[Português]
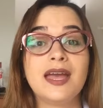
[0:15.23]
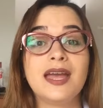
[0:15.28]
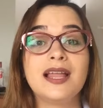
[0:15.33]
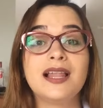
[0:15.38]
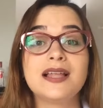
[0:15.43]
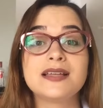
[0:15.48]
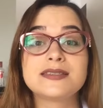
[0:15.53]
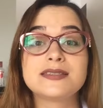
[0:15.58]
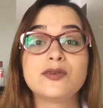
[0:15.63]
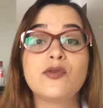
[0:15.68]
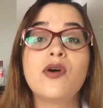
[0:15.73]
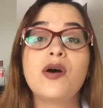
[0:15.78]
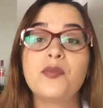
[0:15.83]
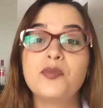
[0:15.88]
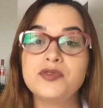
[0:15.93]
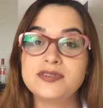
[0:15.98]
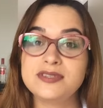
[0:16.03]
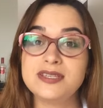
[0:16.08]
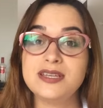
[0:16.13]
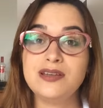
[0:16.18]
Relação
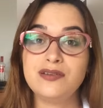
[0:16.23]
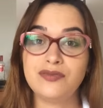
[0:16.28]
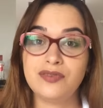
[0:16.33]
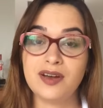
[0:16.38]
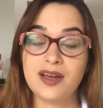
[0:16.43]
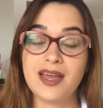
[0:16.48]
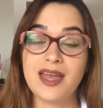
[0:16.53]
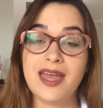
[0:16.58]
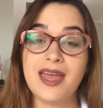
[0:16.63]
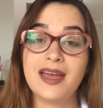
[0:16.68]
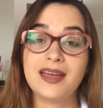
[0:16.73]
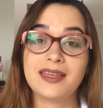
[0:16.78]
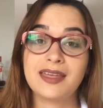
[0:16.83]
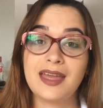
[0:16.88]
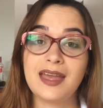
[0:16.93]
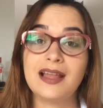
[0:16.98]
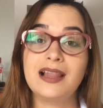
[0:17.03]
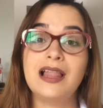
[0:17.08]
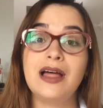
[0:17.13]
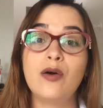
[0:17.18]
abusiva é
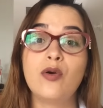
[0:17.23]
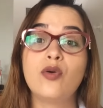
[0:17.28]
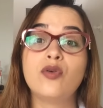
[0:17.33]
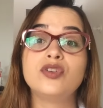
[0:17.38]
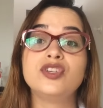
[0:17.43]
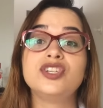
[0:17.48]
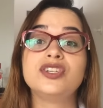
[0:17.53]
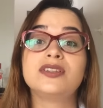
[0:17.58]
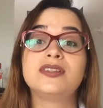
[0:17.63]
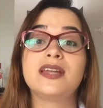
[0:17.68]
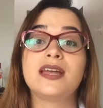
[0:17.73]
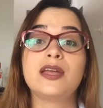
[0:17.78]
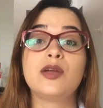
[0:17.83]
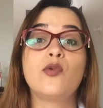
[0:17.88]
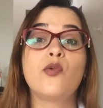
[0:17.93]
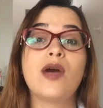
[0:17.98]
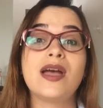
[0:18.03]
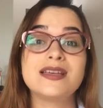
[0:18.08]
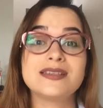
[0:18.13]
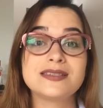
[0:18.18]
aquela onde tem
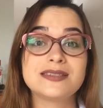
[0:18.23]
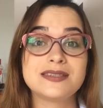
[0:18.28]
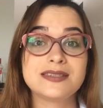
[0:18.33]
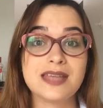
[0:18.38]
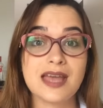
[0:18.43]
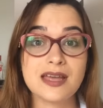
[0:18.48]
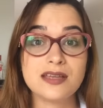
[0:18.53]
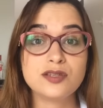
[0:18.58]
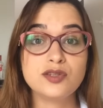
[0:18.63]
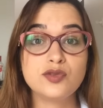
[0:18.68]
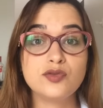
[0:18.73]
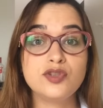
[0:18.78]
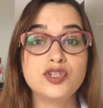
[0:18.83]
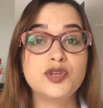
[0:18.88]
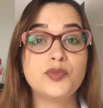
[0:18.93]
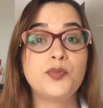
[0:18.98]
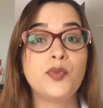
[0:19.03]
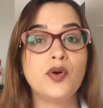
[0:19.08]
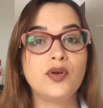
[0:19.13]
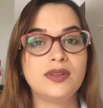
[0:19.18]
o excesso
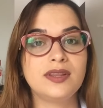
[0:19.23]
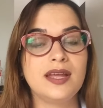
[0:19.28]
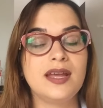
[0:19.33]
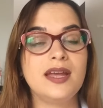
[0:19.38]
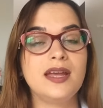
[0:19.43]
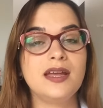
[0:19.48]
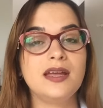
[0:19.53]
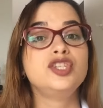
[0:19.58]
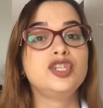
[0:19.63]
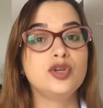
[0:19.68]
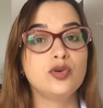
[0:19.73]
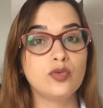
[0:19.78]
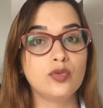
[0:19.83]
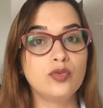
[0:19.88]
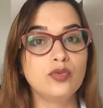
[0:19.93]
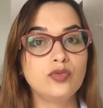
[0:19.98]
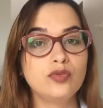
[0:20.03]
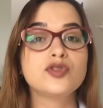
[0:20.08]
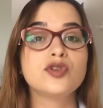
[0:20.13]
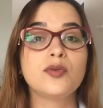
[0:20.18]
de poder de
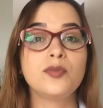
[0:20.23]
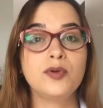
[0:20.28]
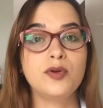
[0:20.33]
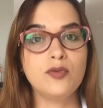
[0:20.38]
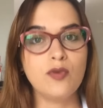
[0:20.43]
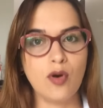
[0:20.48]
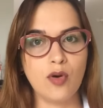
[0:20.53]
um sobre o